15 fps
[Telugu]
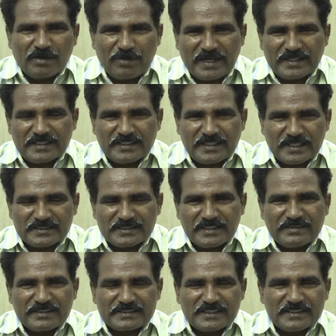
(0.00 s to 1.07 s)
వాటిని నిరసన
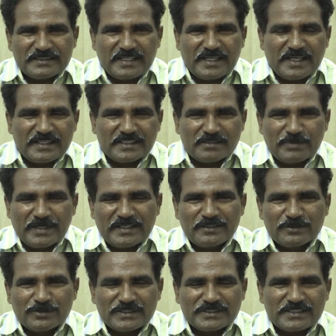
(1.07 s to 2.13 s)
వ్యక్తం చేయడానికి
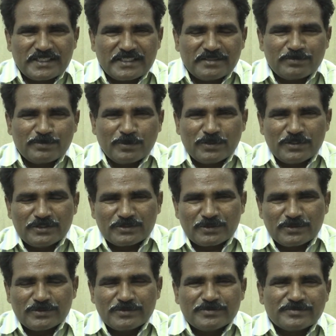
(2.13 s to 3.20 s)
బయటకు వస్తే
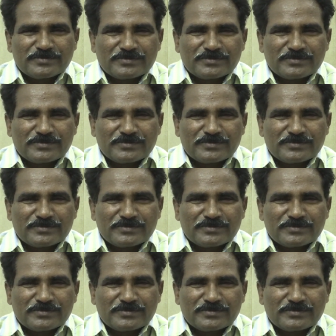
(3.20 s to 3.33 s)
పోలీసులు